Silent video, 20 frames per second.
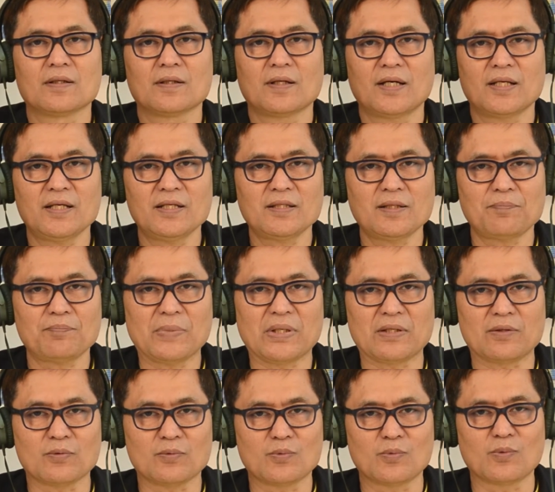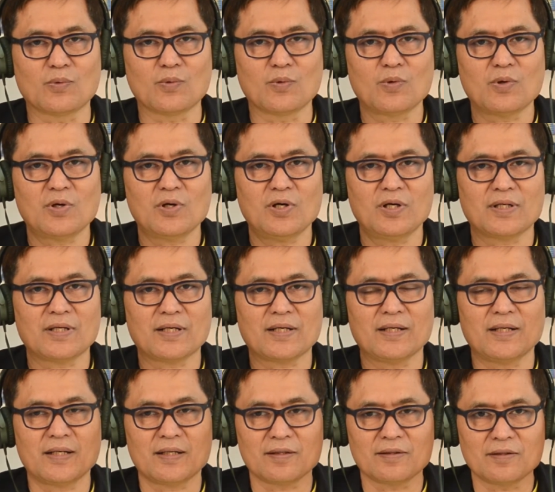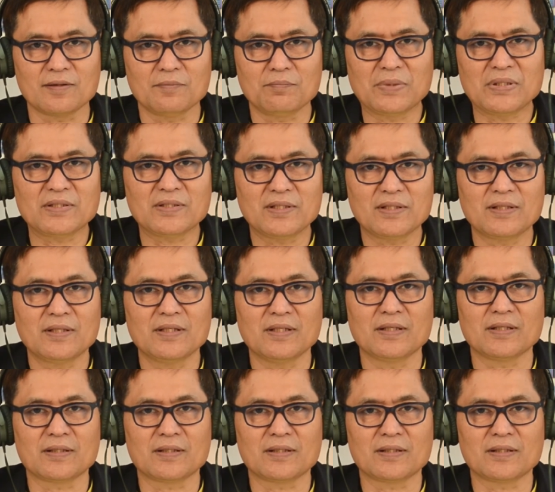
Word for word: อันนี้จะปิดหูค่อนข้างมิดชิดดี